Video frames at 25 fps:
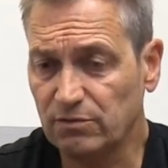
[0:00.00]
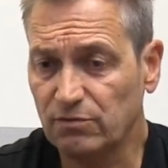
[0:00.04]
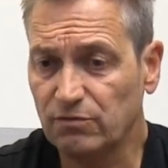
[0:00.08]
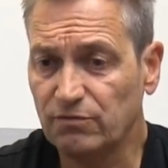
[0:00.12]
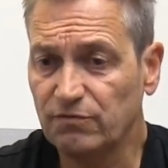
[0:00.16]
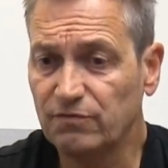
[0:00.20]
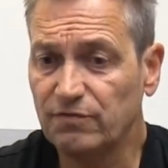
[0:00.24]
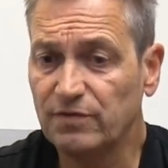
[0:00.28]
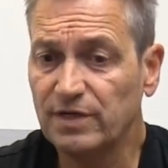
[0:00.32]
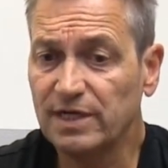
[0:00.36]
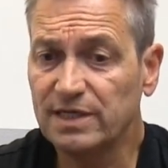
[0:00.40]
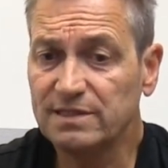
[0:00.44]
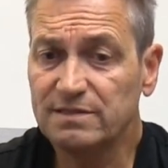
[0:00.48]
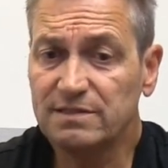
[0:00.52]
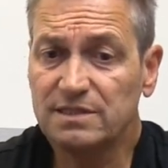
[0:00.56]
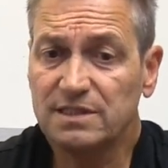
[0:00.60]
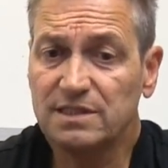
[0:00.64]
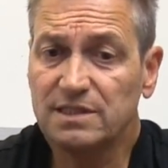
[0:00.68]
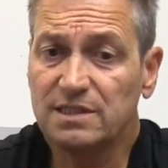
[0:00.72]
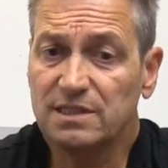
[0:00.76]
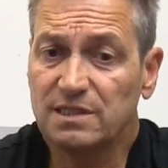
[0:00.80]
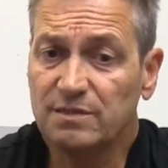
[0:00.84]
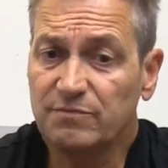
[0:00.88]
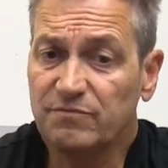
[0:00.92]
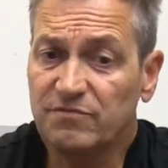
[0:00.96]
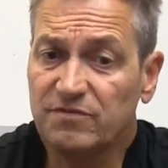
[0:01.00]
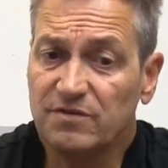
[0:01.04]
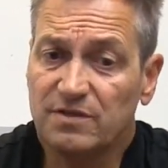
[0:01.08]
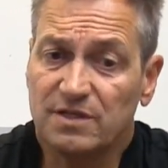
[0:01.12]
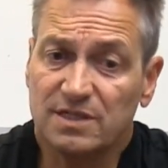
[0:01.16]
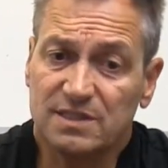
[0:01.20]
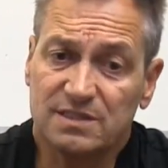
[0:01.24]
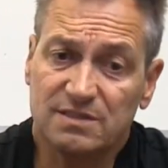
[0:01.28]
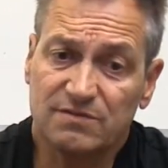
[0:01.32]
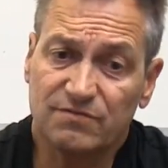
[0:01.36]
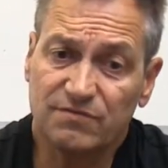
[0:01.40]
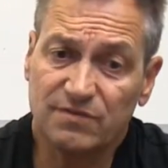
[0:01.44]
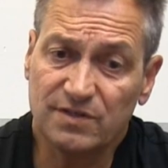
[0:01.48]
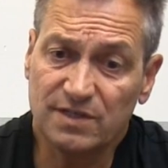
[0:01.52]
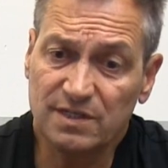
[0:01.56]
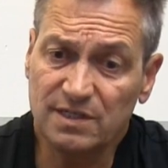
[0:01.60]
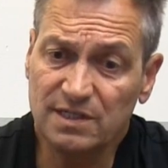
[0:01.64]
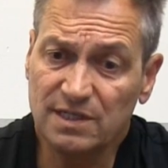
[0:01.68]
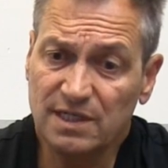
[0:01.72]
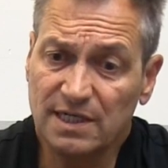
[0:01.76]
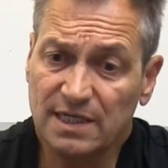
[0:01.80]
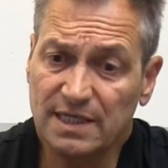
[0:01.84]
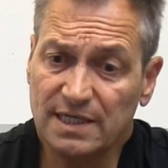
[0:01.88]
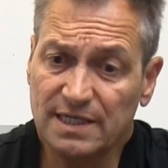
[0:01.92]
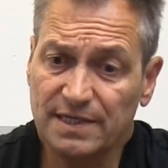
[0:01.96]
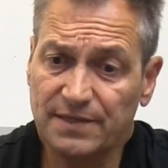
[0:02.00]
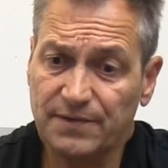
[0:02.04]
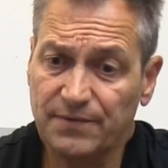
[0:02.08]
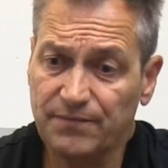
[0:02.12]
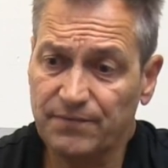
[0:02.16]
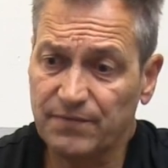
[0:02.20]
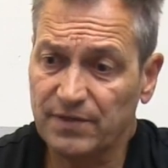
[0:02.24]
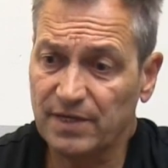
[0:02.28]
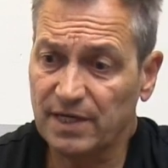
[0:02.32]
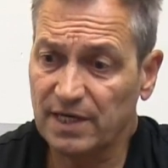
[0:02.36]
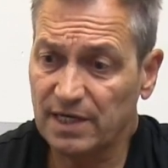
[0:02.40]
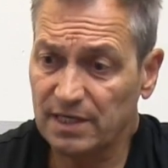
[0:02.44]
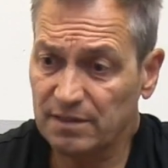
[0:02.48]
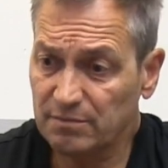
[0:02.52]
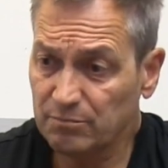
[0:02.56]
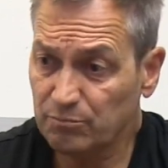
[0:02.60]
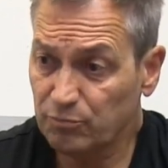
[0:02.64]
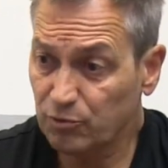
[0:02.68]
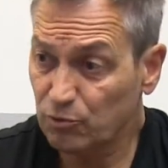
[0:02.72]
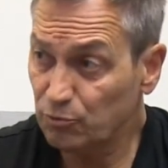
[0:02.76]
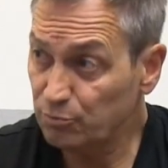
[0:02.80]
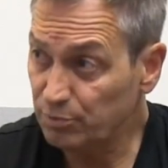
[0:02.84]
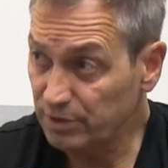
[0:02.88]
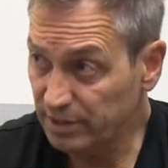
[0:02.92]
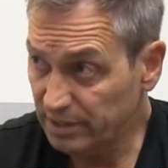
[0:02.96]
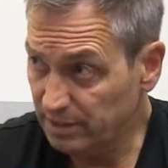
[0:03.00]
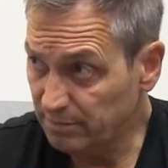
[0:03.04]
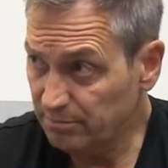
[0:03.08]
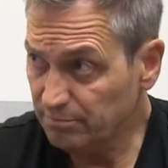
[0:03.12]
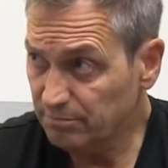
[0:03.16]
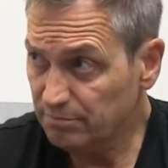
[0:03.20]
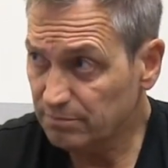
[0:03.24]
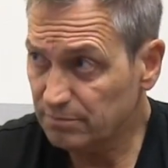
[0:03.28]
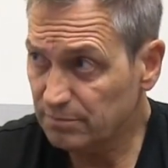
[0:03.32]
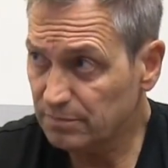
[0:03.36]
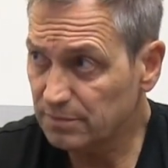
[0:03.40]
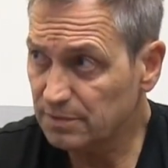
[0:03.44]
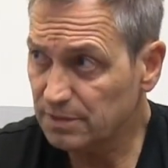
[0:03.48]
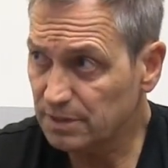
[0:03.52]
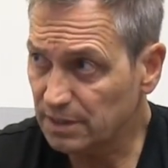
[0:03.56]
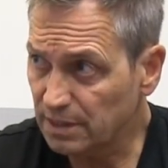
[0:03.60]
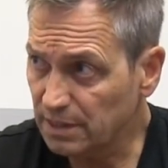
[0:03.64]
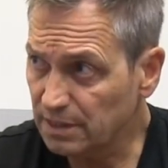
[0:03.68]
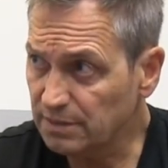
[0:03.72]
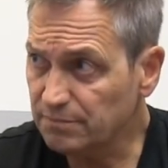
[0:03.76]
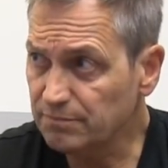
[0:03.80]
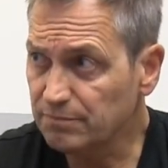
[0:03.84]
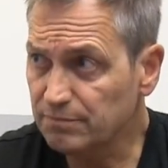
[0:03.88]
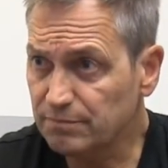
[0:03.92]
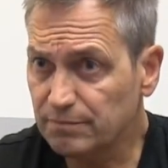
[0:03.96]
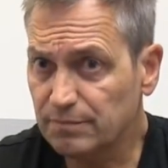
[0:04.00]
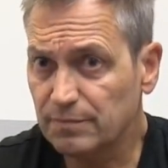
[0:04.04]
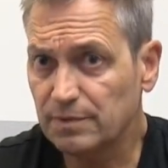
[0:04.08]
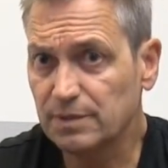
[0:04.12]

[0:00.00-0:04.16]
Und wer sich nicht impfen lassen will, der hat ein Problem. Ja?